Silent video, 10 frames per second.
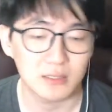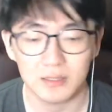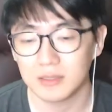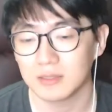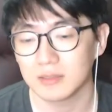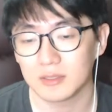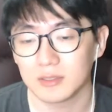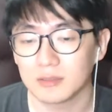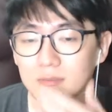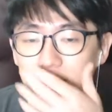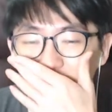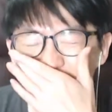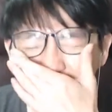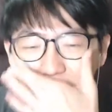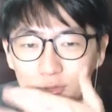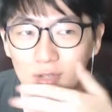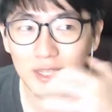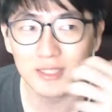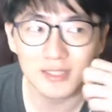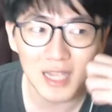그
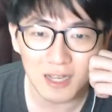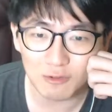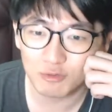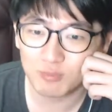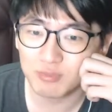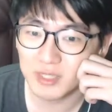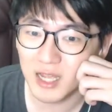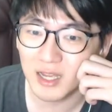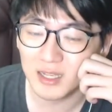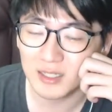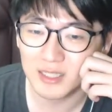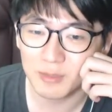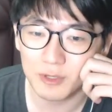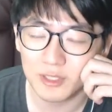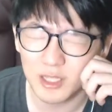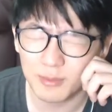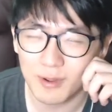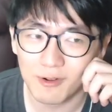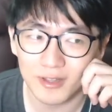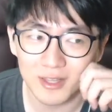이후에 이제 자꾸 부상자 명단에
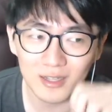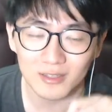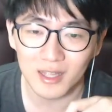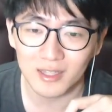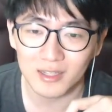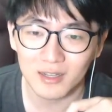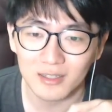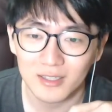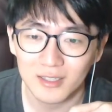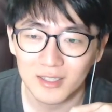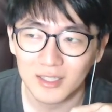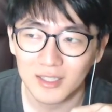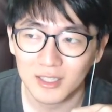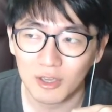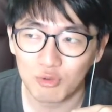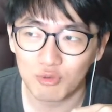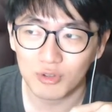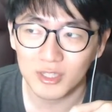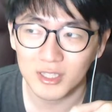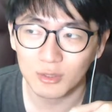막 왔다 갔다 하니까
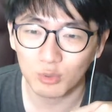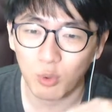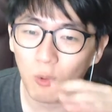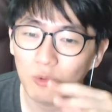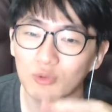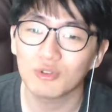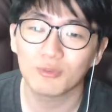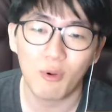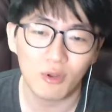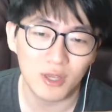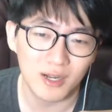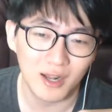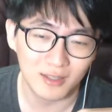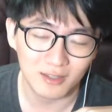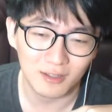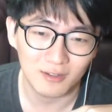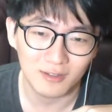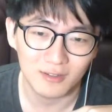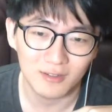결국은 이제 도루를 포기를 하게 돼요.